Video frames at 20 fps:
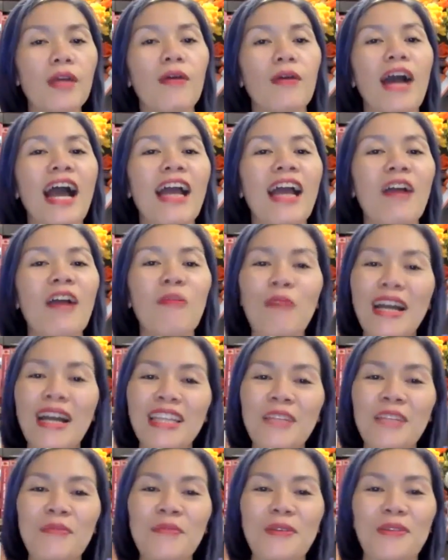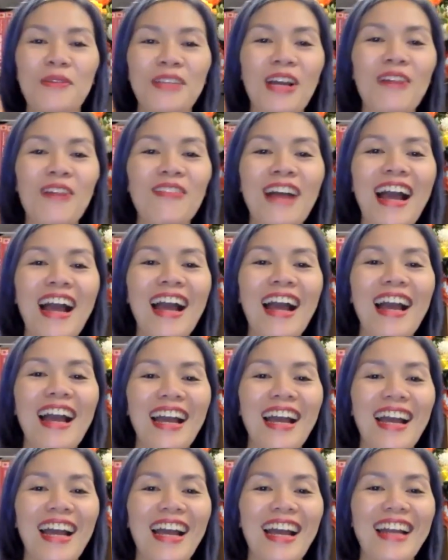hai ông bà tìm hiểu nhau và
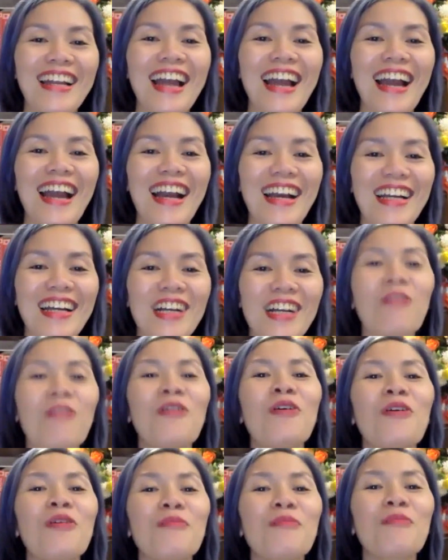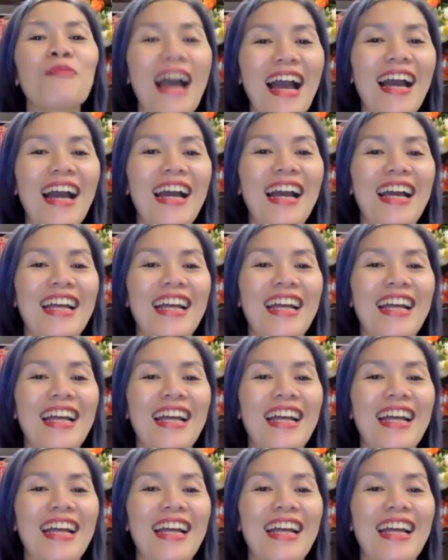à, đã cầu hôn bà.